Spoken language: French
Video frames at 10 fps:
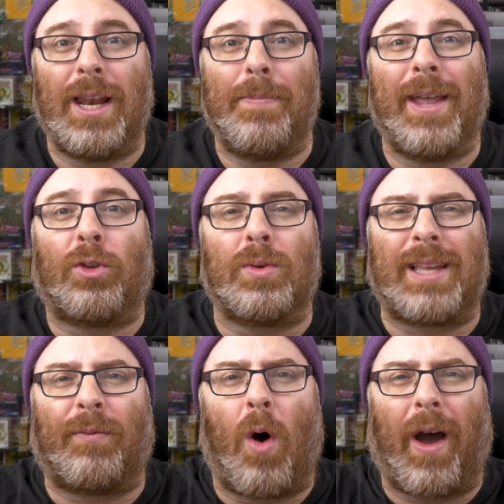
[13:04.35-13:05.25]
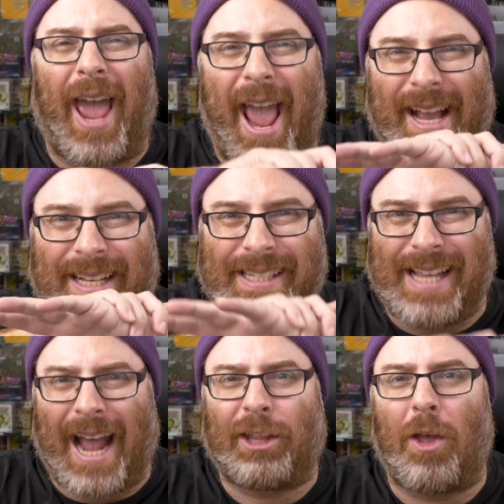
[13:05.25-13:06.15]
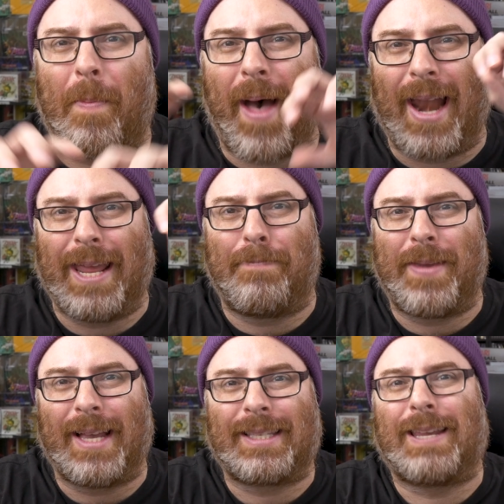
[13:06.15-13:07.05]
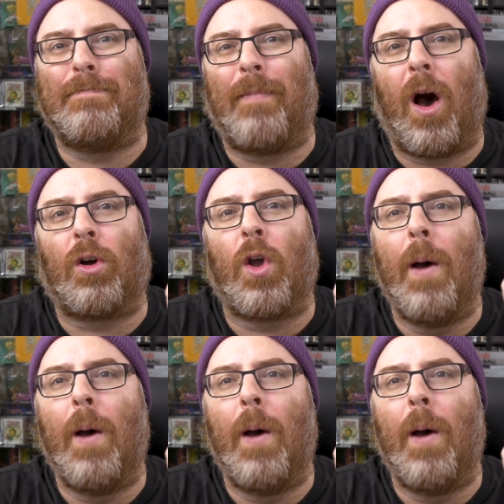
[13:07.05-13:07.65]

Vous allez bientôt savoir exactement les pièces qui me manquent